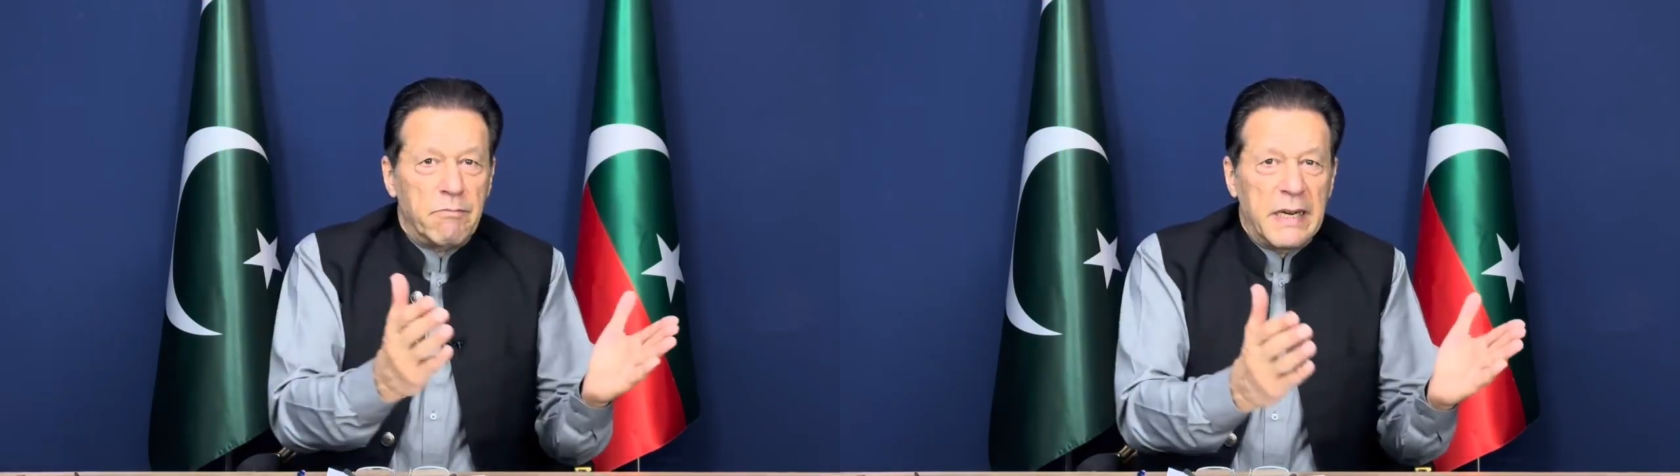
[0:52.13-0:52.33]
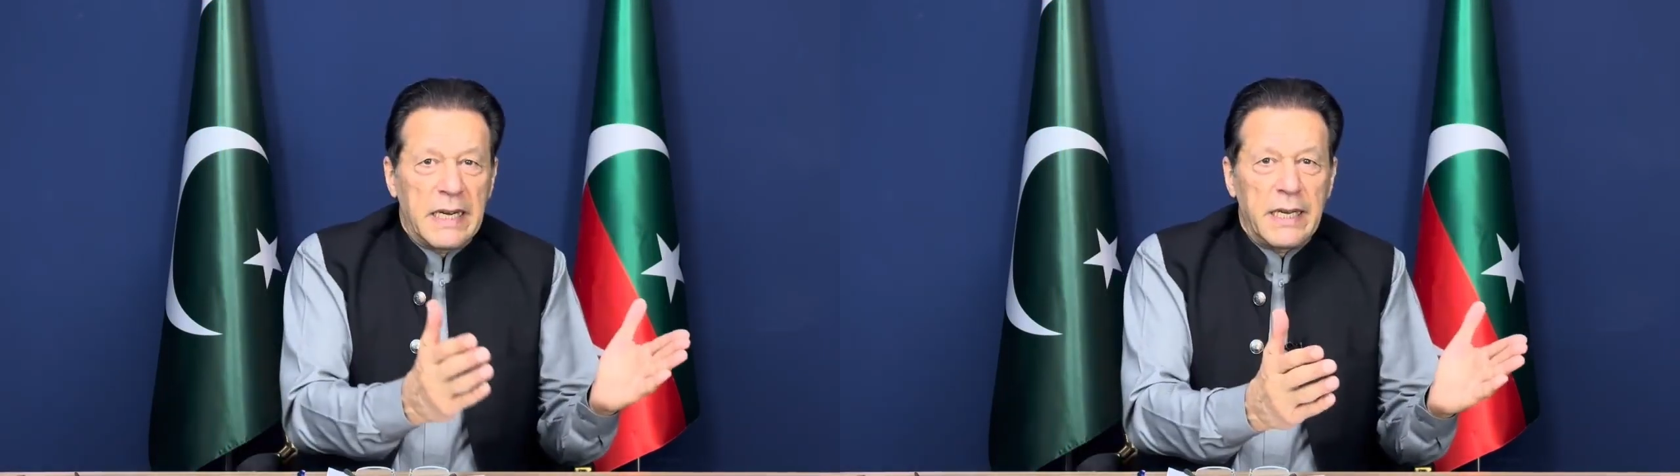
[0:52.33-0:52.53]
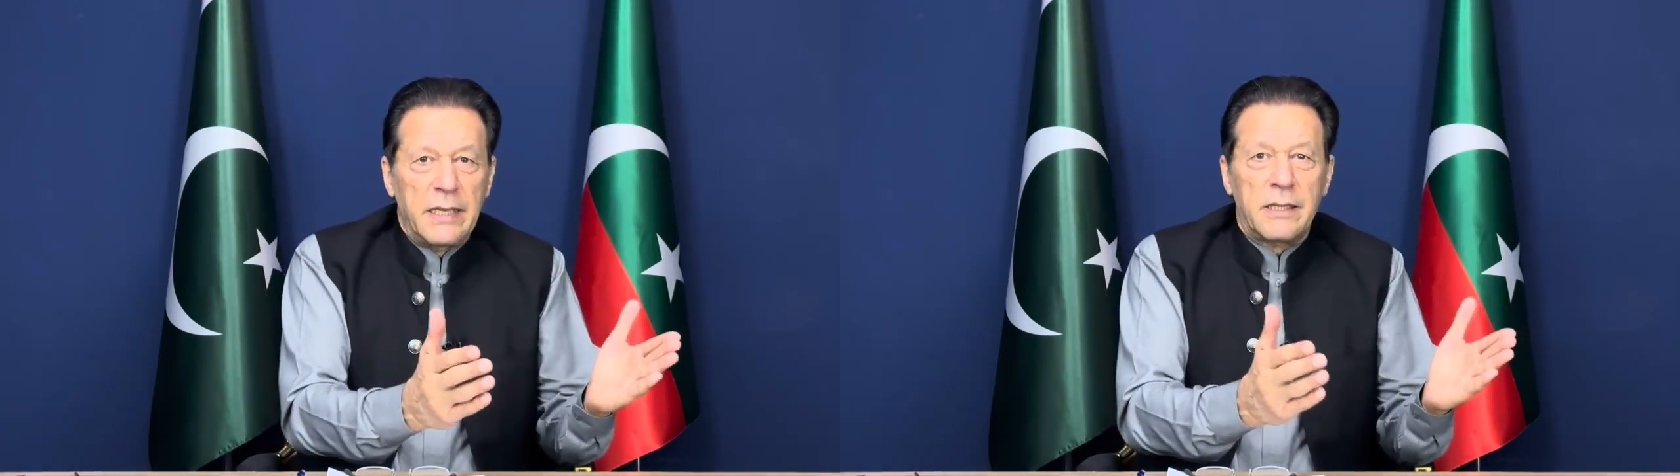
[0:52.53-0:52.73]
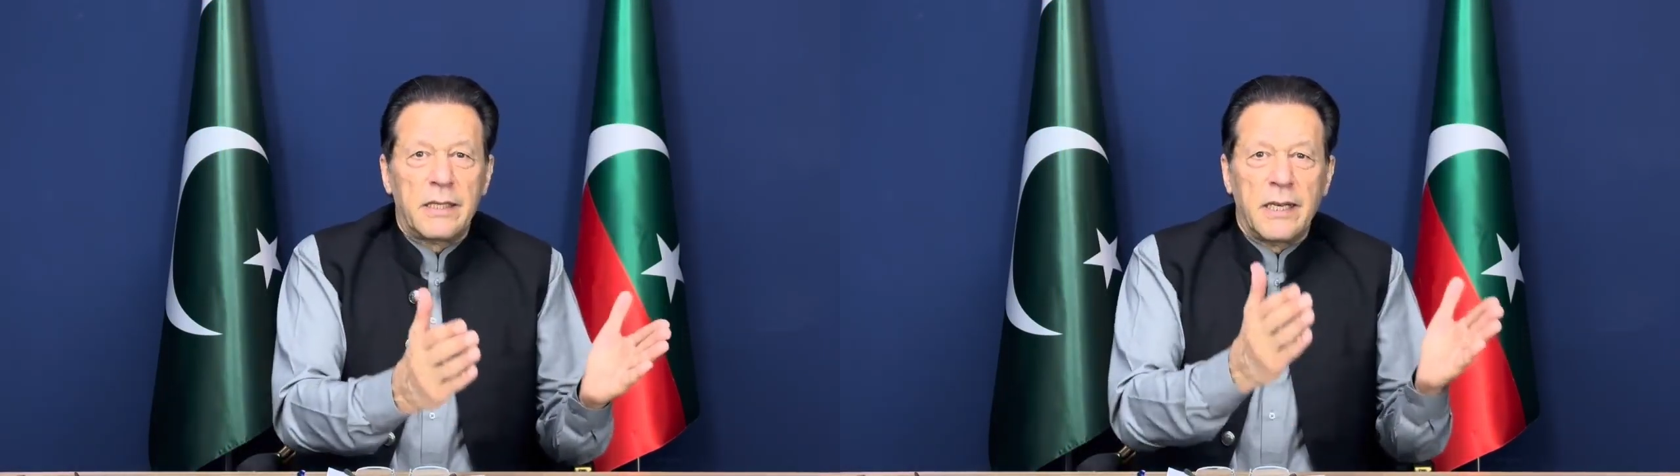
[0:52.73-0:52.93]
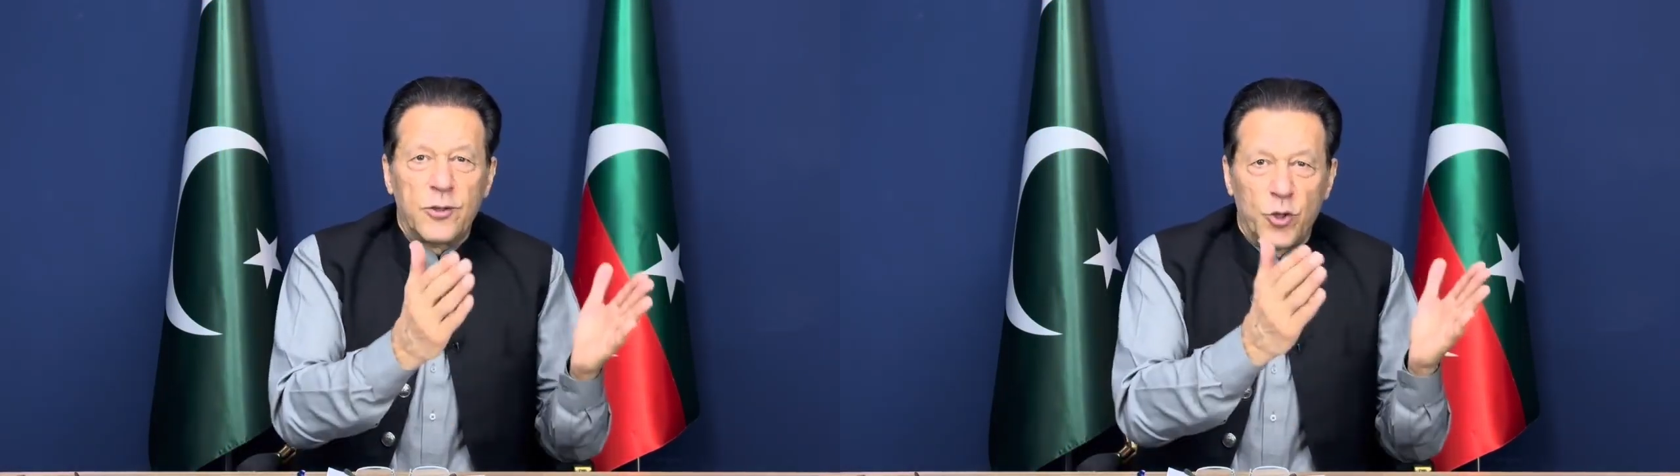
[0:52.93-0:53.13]
मिडल ईस्ट
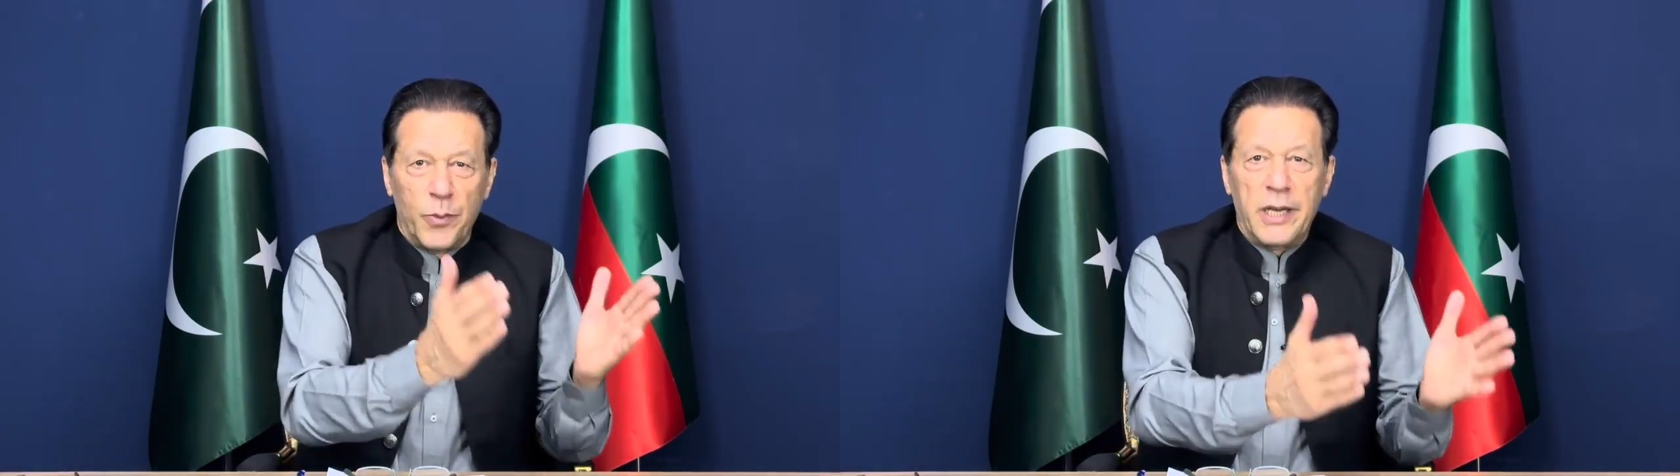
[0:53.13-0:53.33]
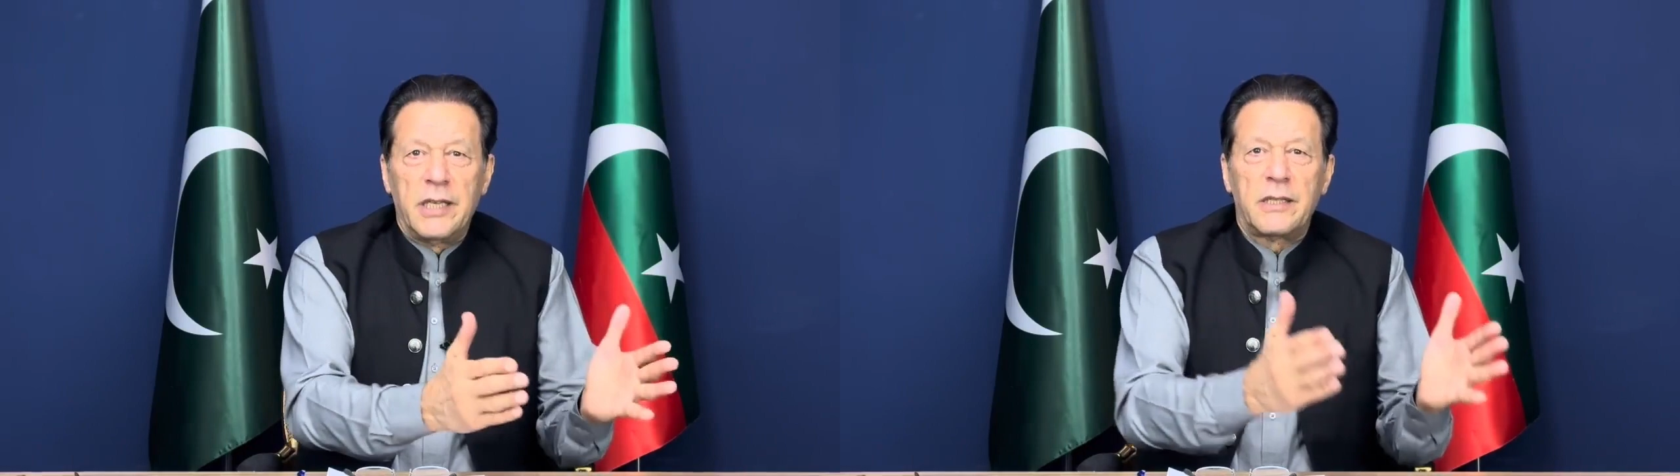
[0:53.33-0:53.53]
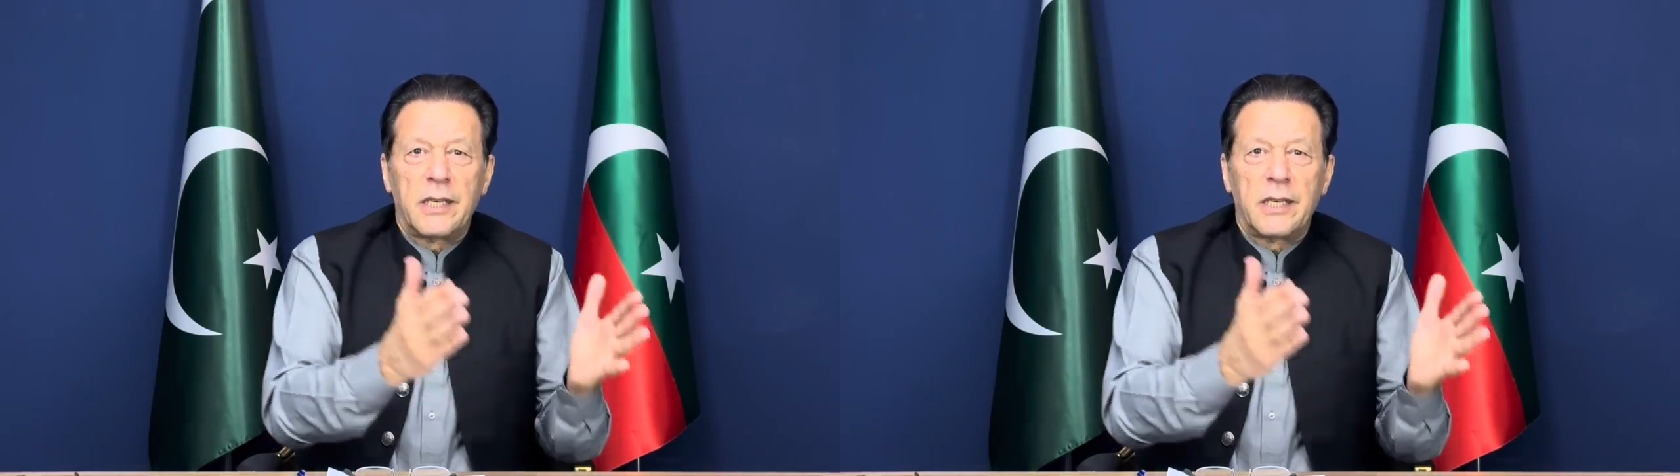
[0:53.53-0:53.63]
से दुबई